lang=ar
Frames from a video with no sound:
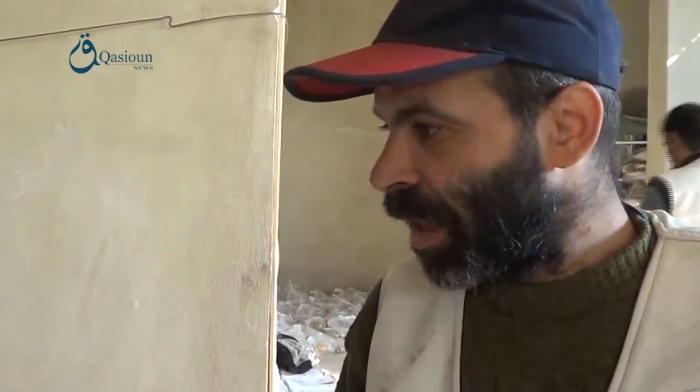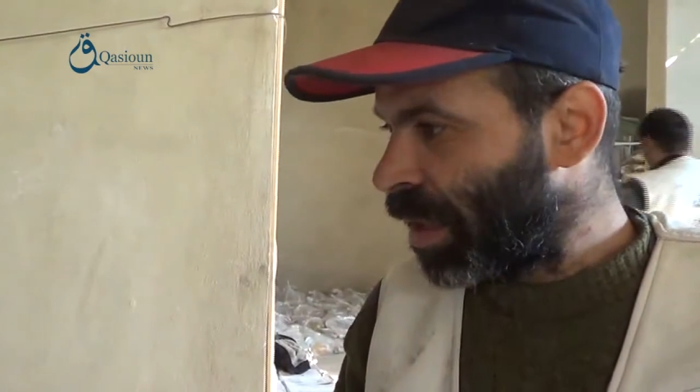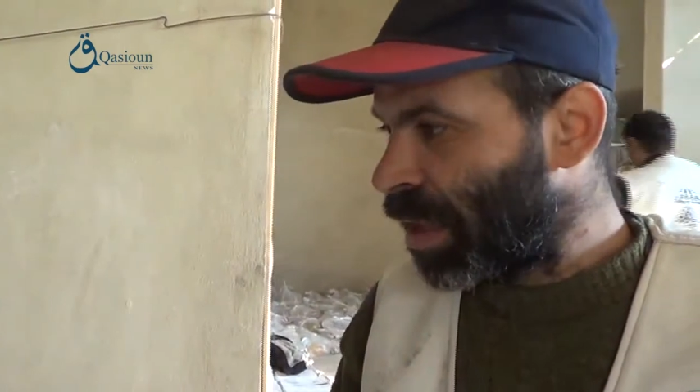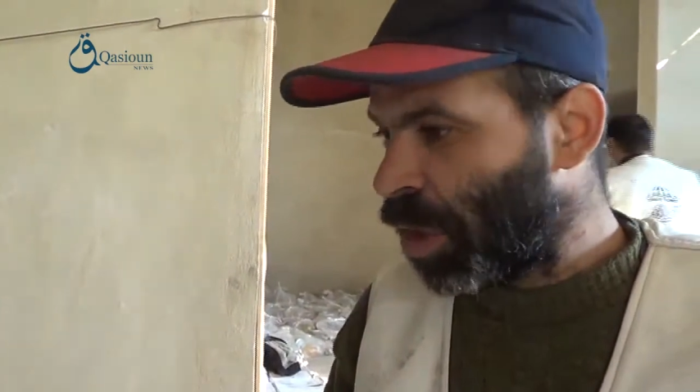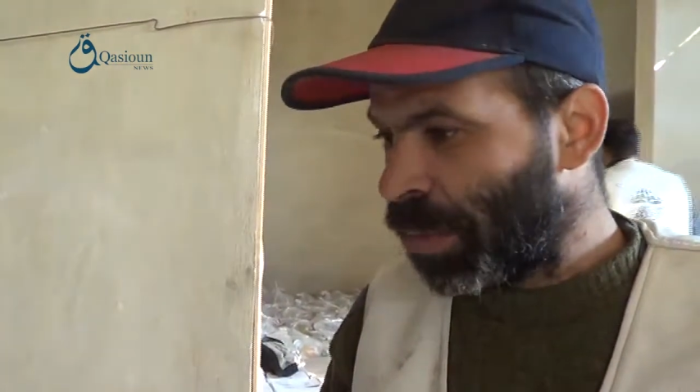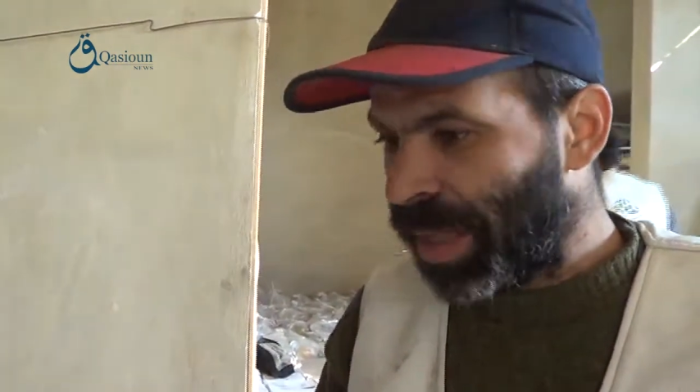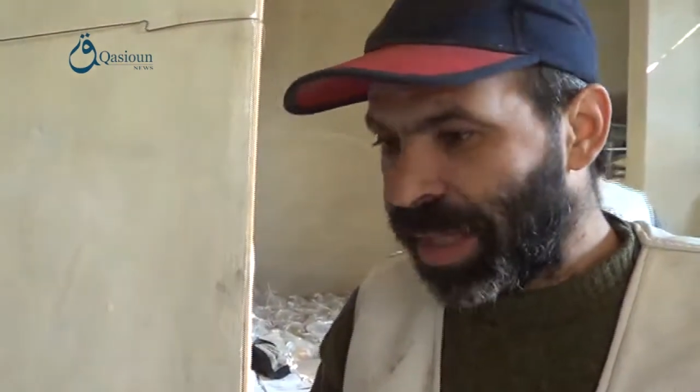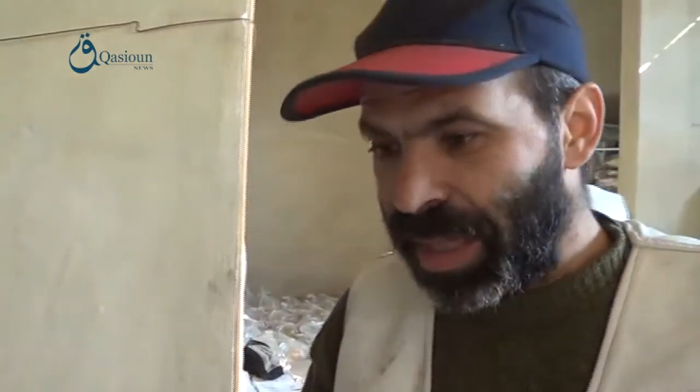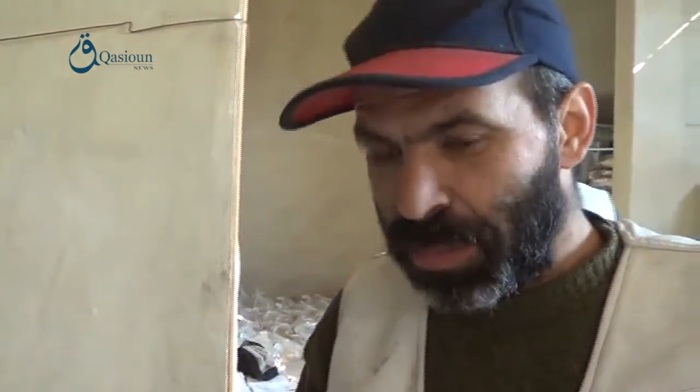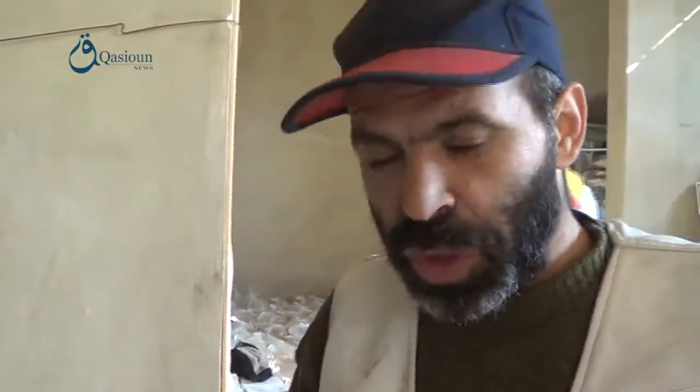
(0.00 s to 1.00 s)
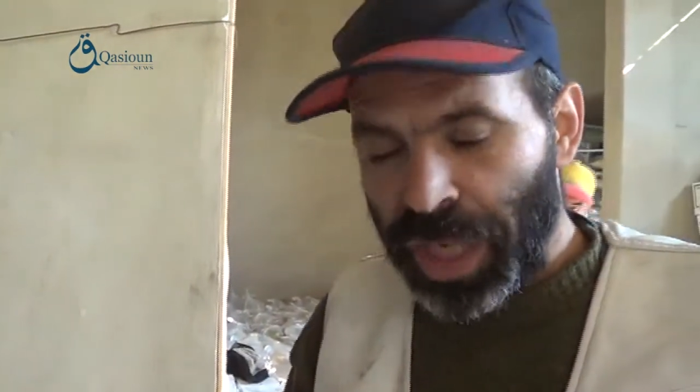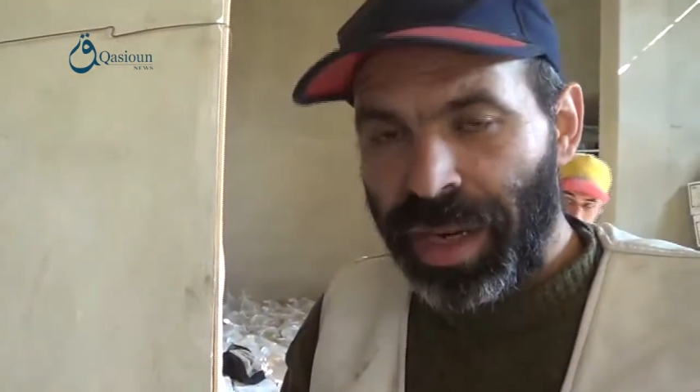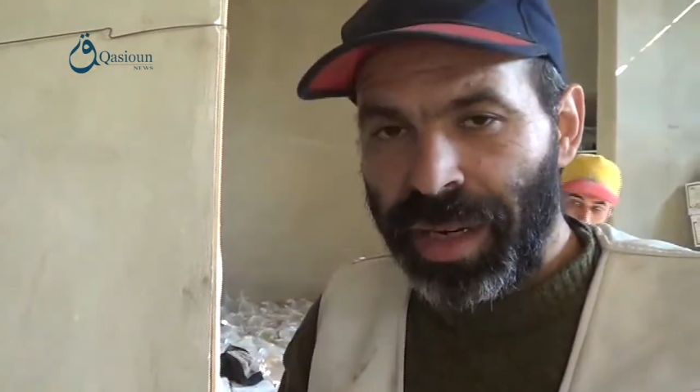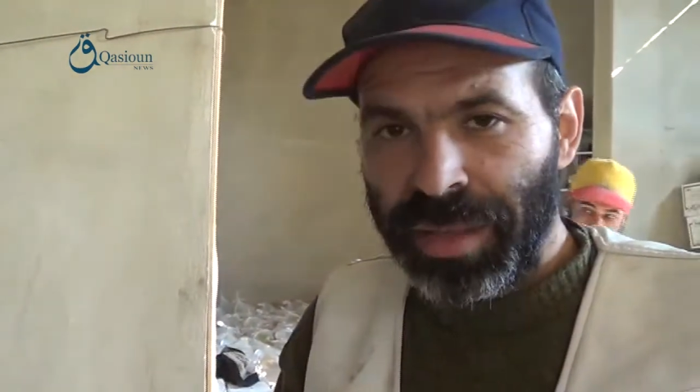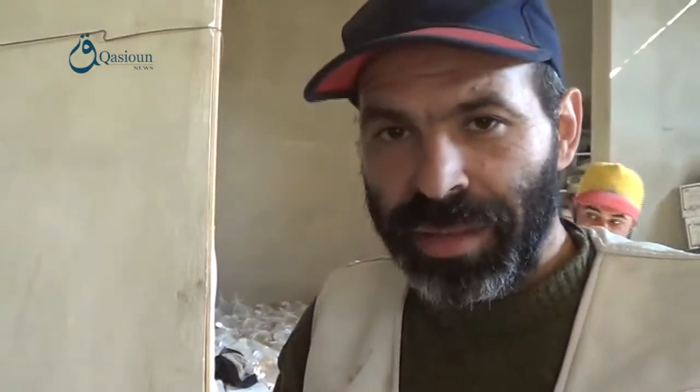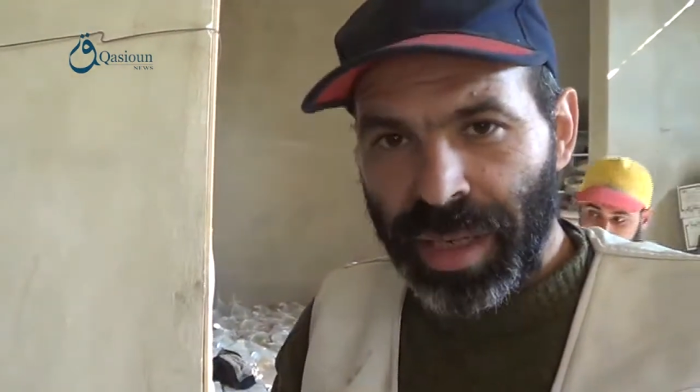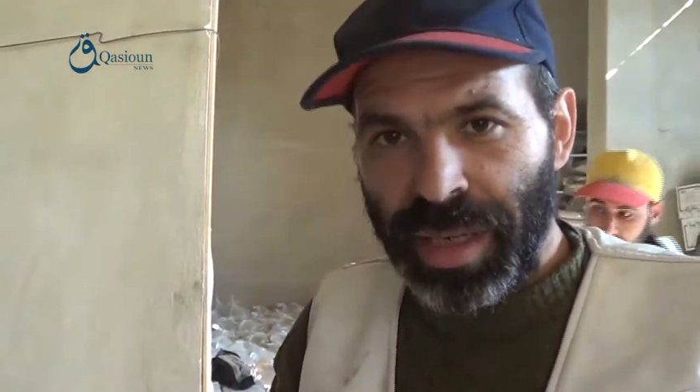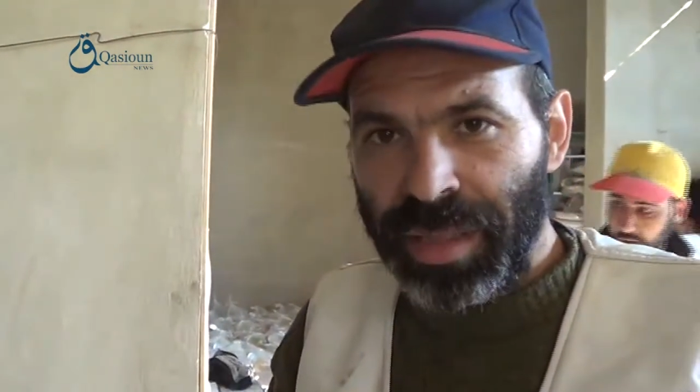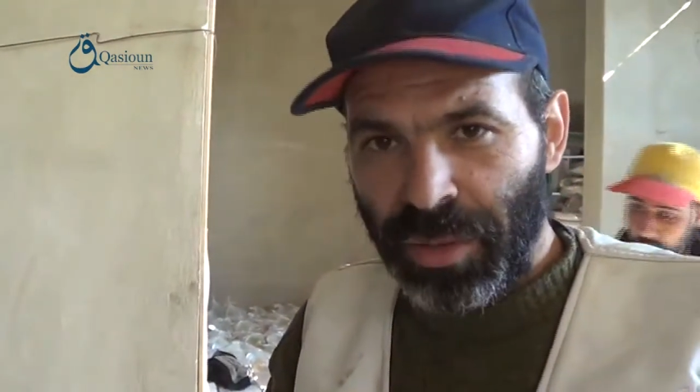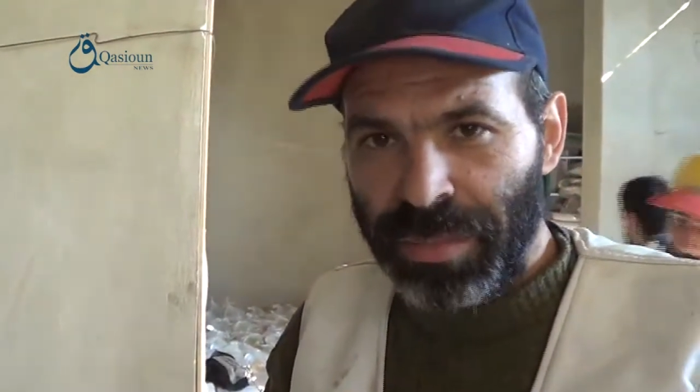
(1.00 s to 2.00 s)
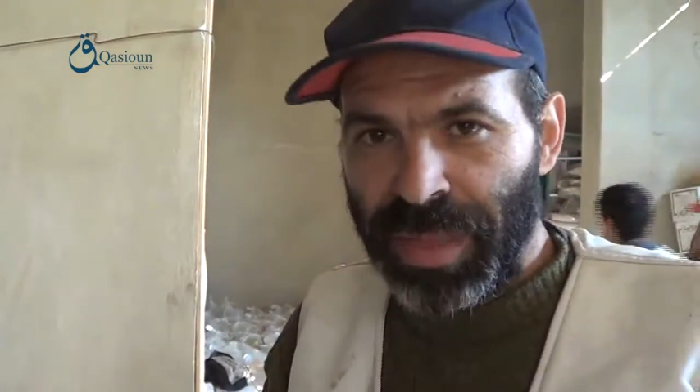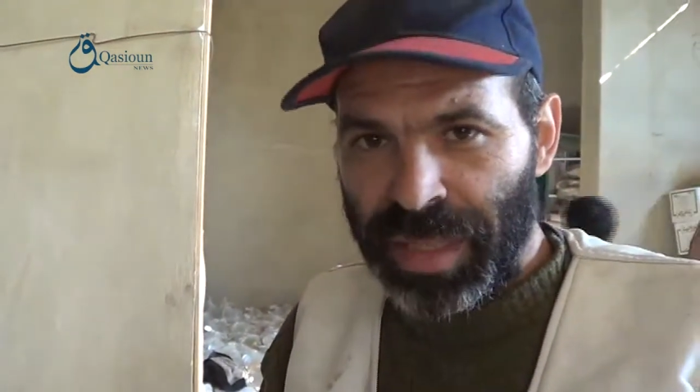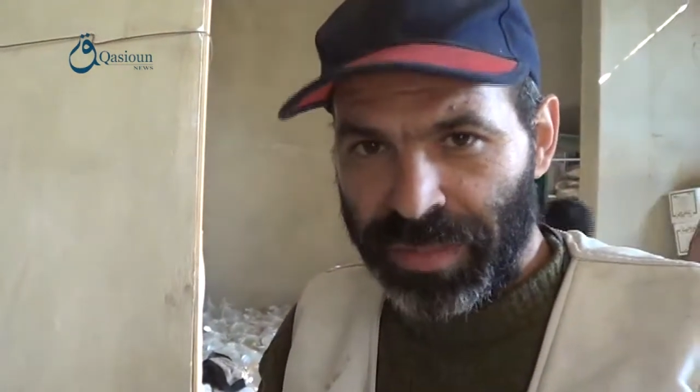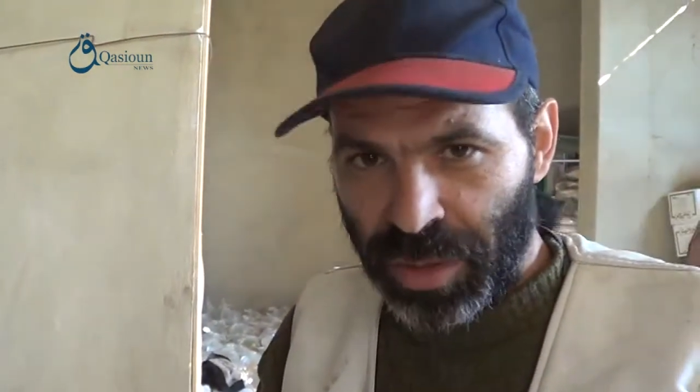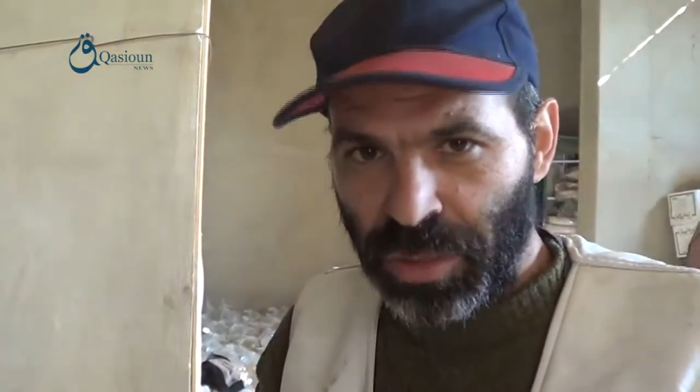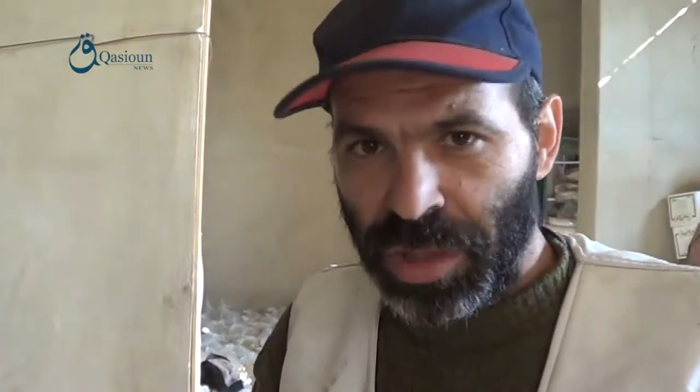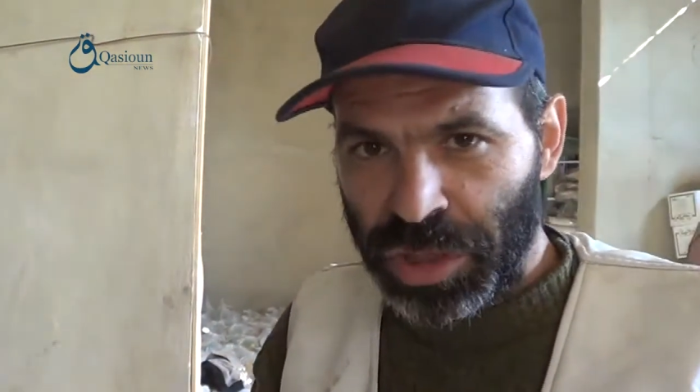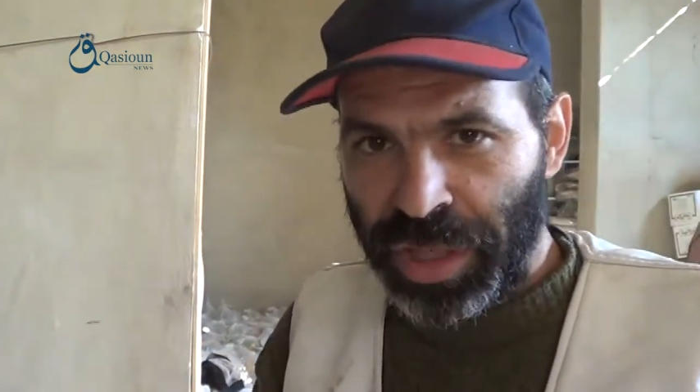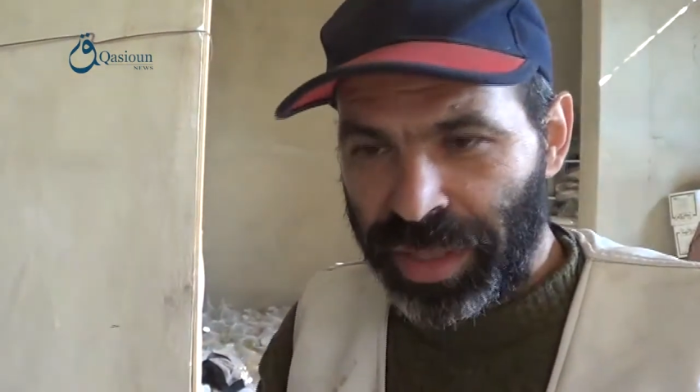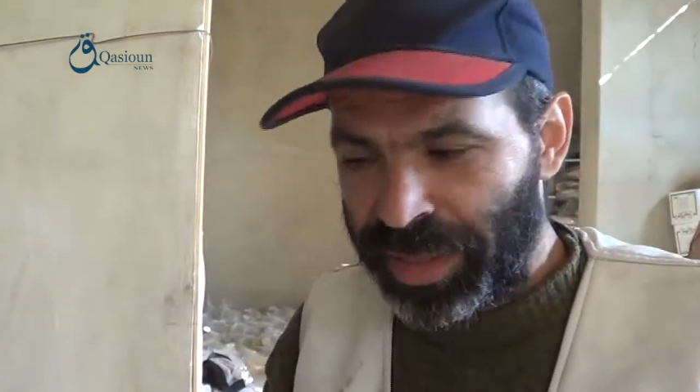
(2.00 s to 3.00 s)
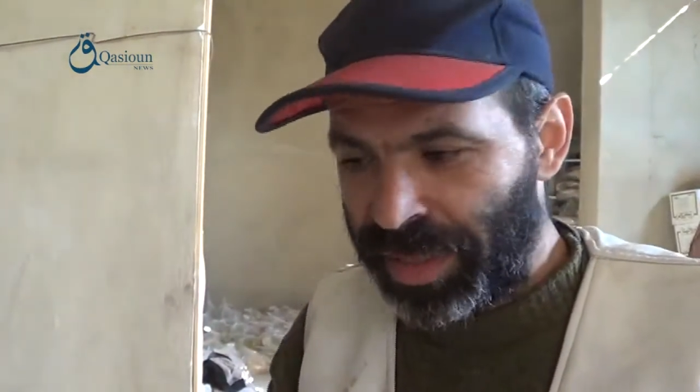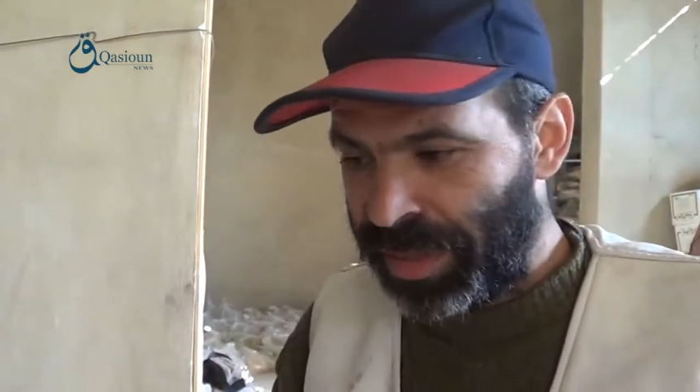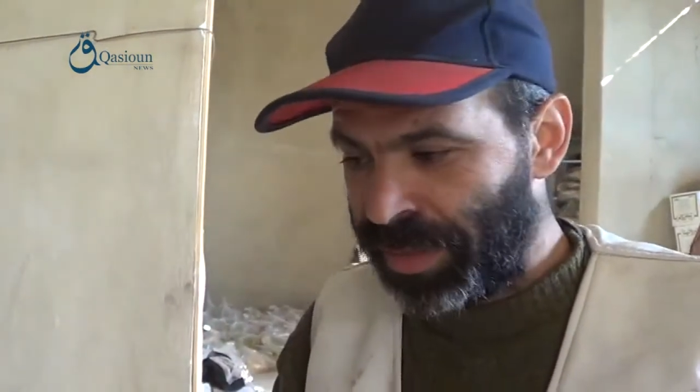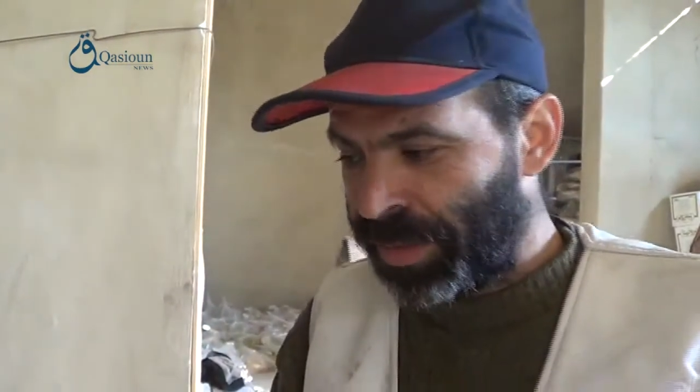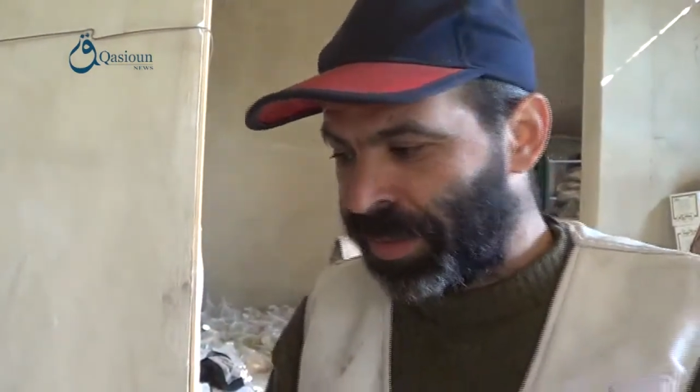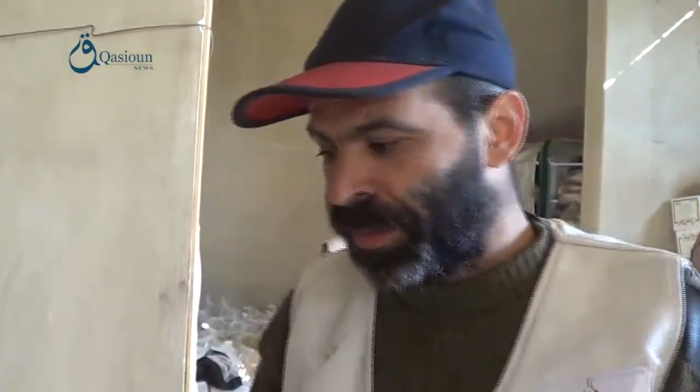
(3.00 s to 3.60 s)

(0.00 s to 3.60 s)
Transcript: الله يجزاكم الخير لمشاركة أهلنا وأبنائنا في الغوطة الشرقية